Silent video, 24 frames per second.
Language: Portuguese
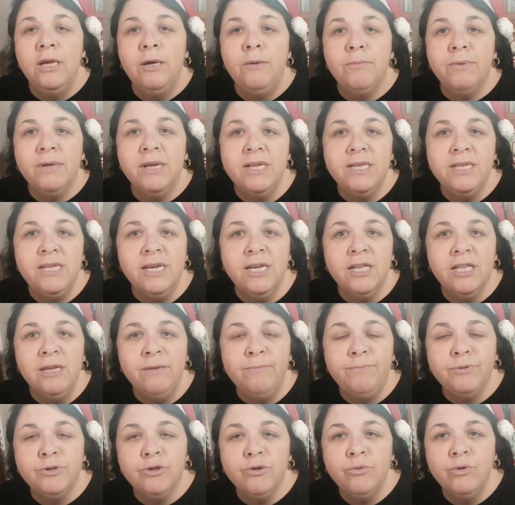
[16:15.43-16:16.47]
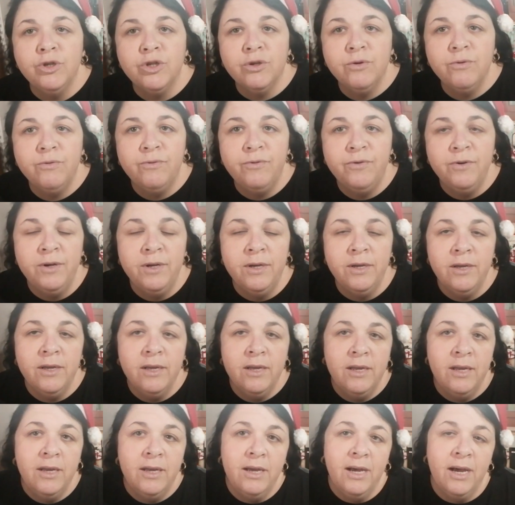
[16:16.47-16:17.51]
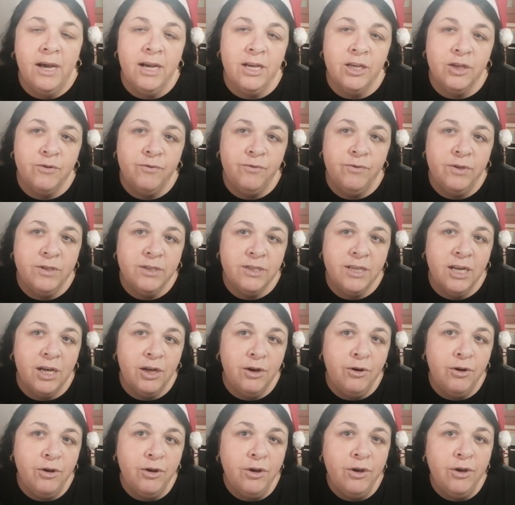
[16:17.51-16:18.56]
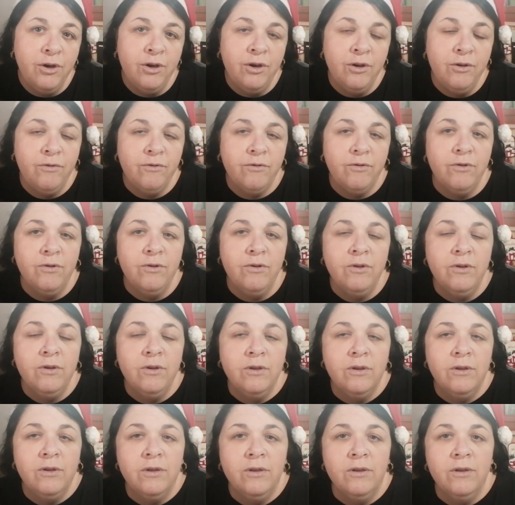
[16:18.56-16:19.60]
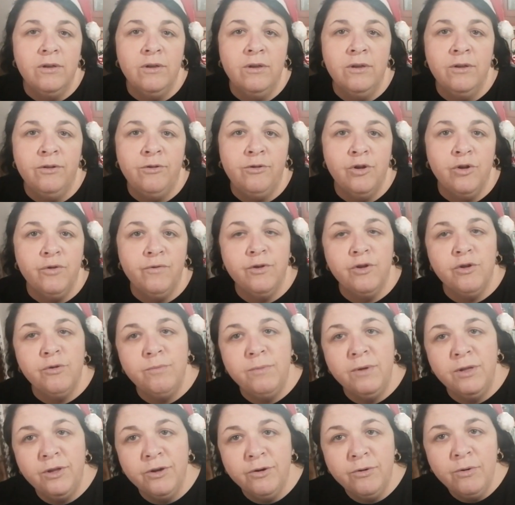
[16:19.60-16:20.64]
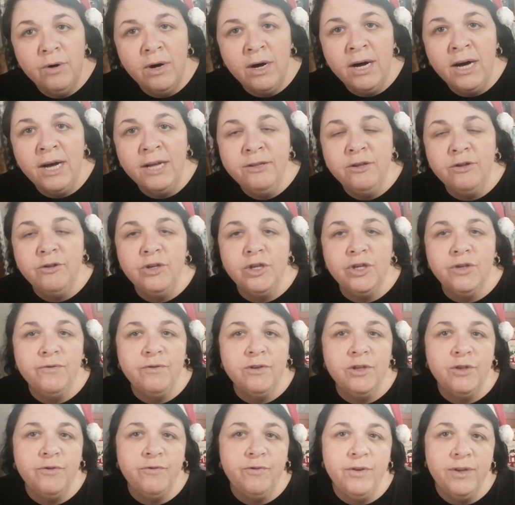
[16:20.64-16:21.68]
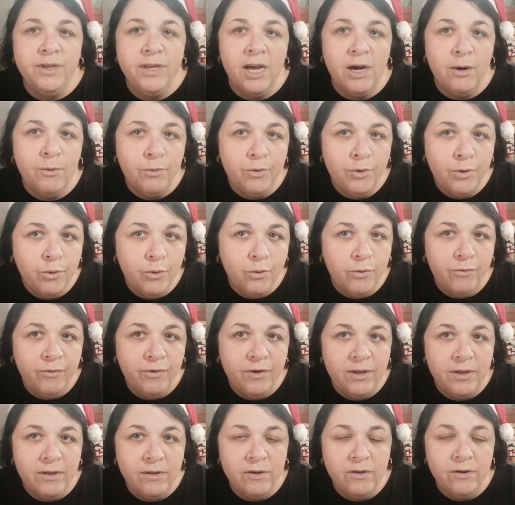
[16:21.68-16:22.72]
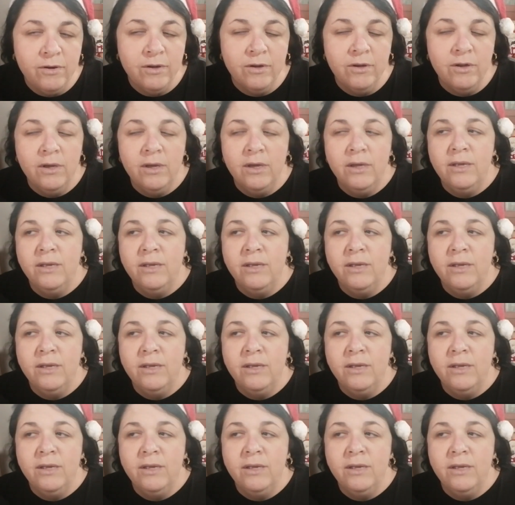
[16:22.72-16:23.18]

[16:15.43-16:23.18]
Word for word: Porque eu sei que tem pessoas que vê às vezes à noite, eh, outras vezes de madrugada, outras vezes vêm à hora que o vídeo